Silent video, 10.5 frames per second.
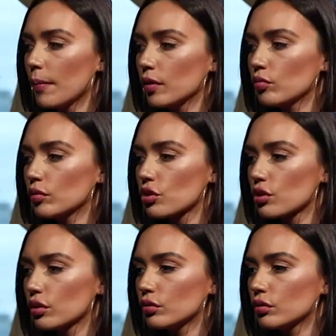я подумала,
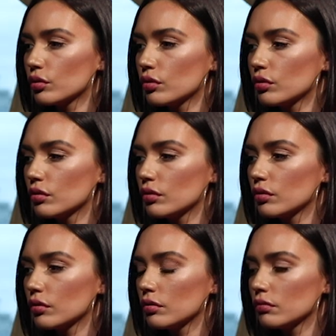что
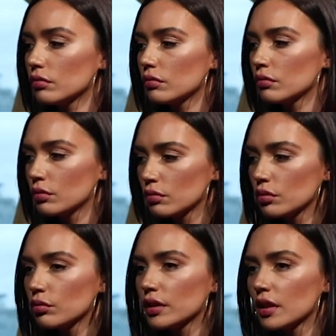ну,
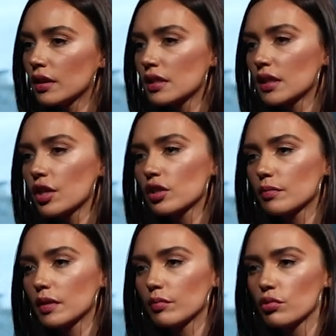стоит
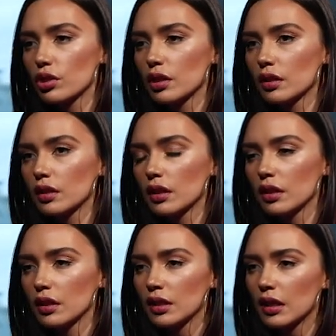однозначно, потому что
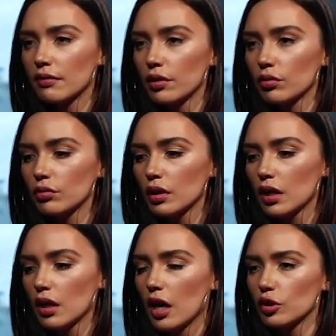э, я говорю
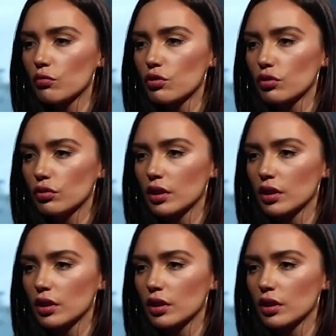о том, что